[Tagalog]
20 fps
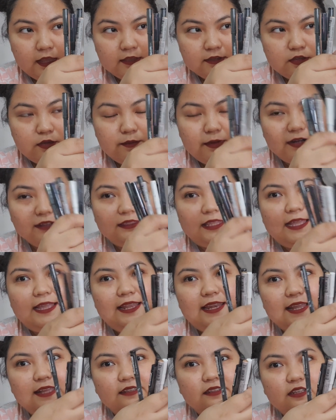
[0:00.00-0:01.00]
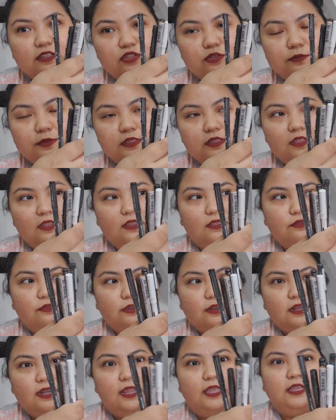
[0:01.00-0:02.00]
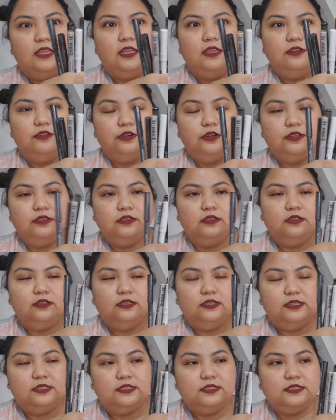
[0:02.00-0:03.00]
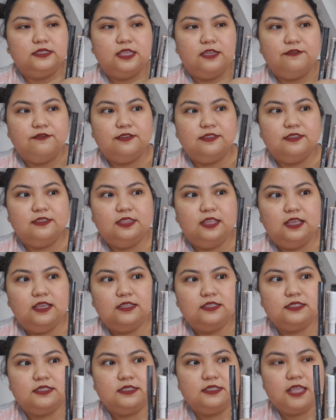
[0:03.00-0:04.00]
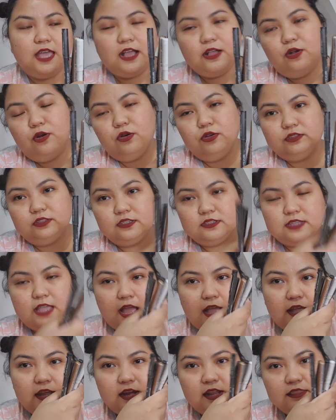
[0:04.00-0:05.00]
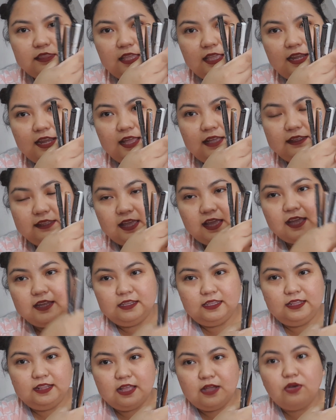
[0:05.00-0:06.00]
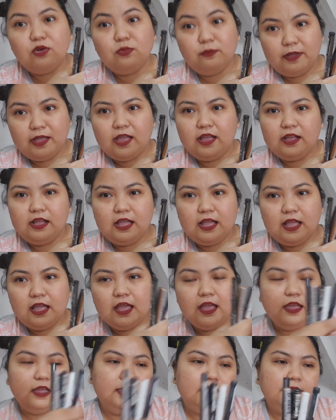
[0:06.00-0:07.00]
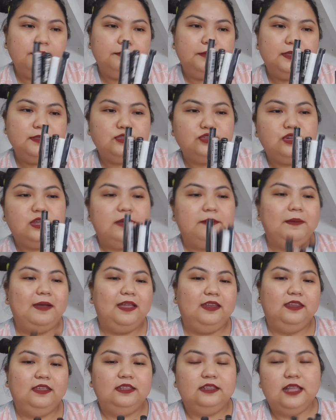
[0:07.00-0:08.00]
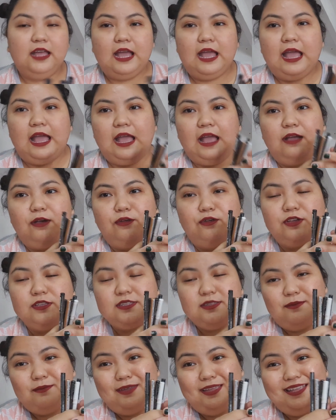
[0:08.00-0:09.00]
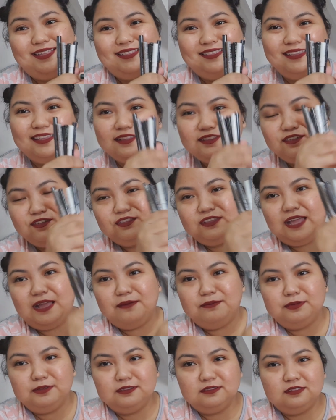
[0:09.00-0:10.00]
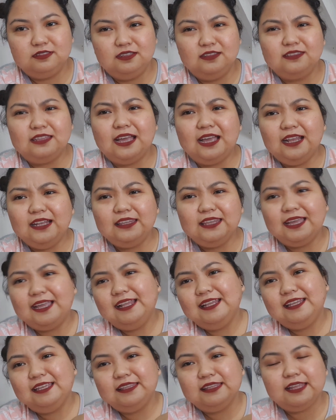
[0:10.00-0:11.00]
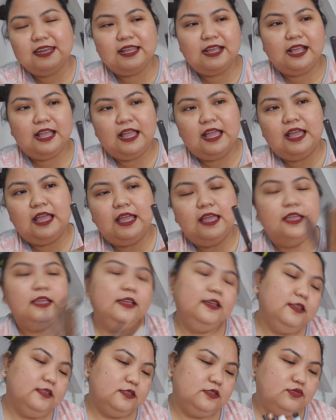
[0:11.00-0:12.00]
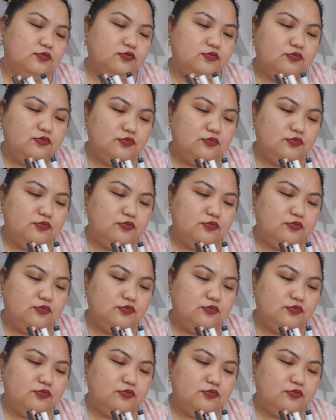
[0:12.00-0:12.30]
Sobrang tagal lang nito ma-deliver. Like, I ordered this 7 days ago. Tapos kakarating lang niya kaninang umaga. Medyo nagpanik na nga ako kasi bayad na to. Tapos, ang tagal-tagal niya talaga. So,